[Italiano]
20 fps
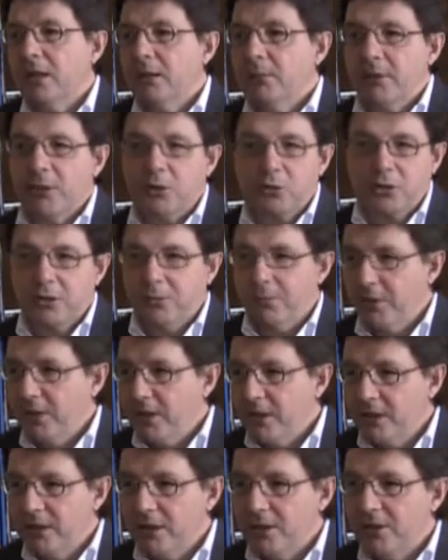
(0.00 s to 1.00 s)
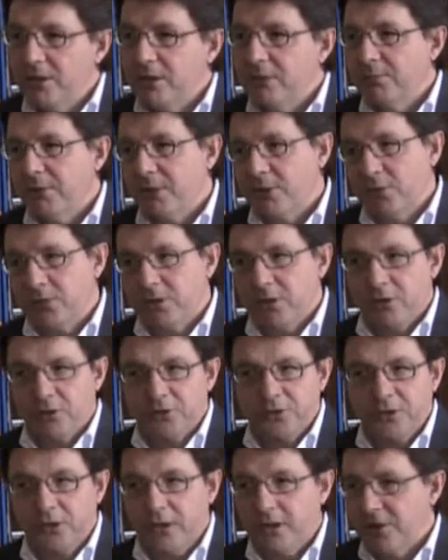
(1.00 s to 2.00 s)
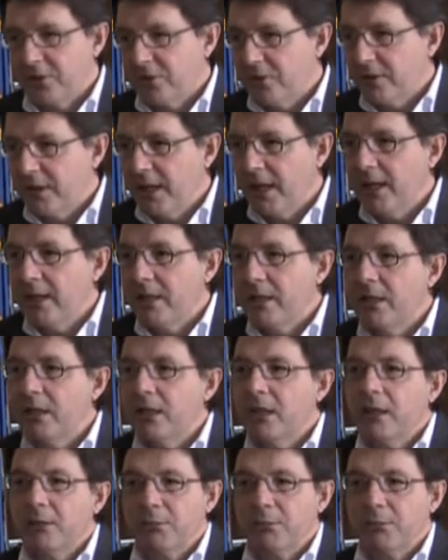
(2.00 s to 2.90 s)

per tutti i politici, per tutti i consiglieri regionali,